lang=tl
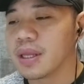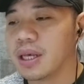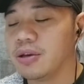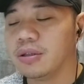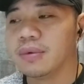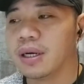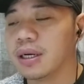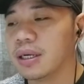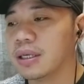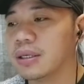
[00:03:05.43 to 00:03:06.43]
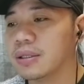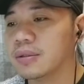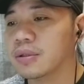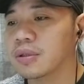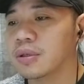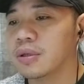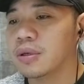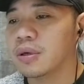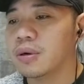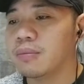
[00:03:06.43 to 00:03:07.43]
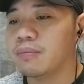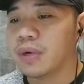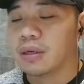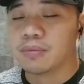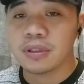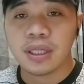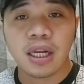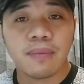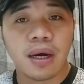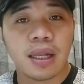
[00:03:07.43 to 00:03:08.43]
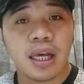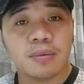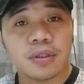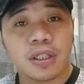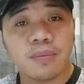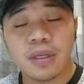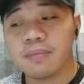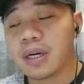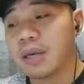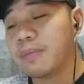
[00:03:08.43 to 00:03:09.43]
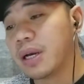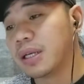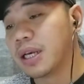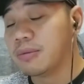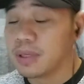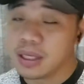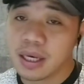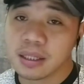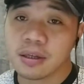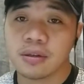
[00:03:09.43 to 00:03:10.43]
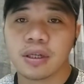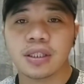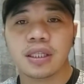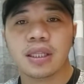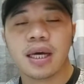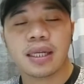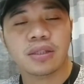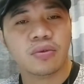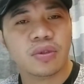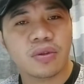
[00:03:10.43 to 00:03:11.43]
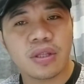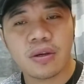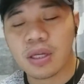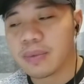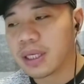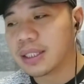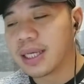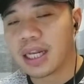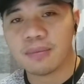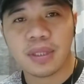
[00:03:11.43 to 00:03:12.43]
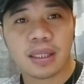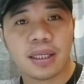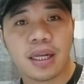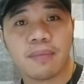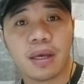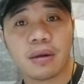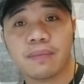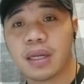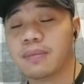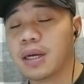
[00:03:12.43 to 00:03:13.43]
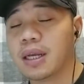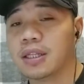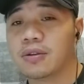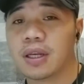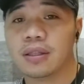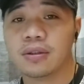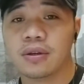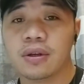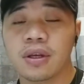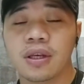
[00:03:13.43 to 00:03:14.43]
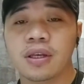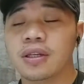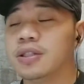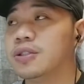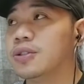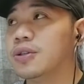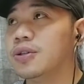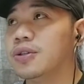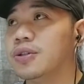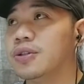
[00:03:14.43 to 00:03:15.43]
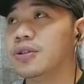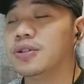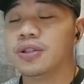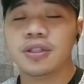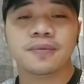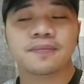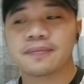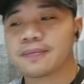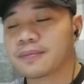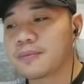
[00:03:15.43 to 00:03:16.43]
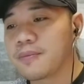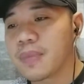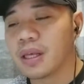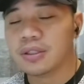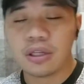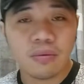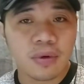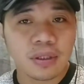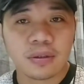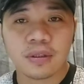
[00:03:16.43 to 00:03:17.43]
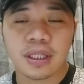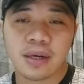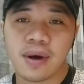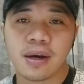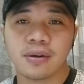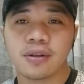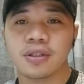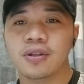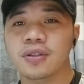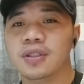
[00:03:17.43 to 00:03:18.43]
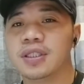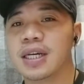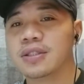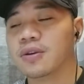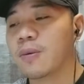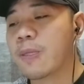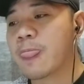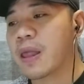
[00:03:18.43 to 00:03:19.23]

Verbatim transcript: ayun, uh, magpunta ng mga live streaming, makipagkaibigan, gano'n. Kasi da, di ko naman kasi alam dati na mayroon pala mga ganito-ganito. So, yon sinubukan ko, ginawa ko, doon, sakto.